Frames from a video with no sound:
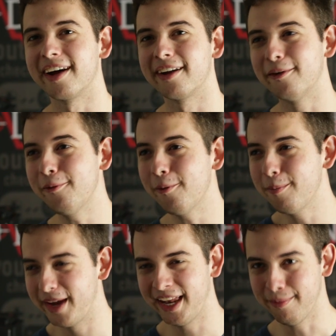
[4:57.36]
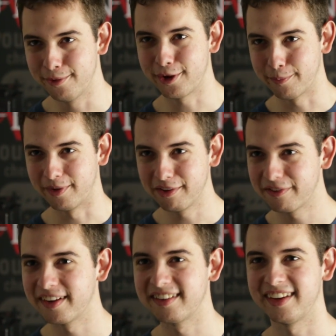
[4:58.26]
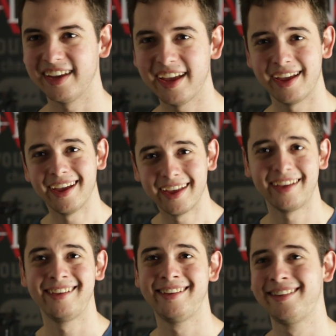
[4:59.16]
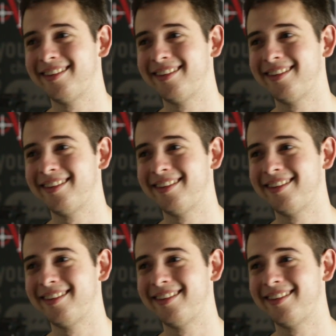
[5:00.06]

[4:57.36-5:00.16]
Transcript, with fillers: cara, o mínimo que eu posso fazer é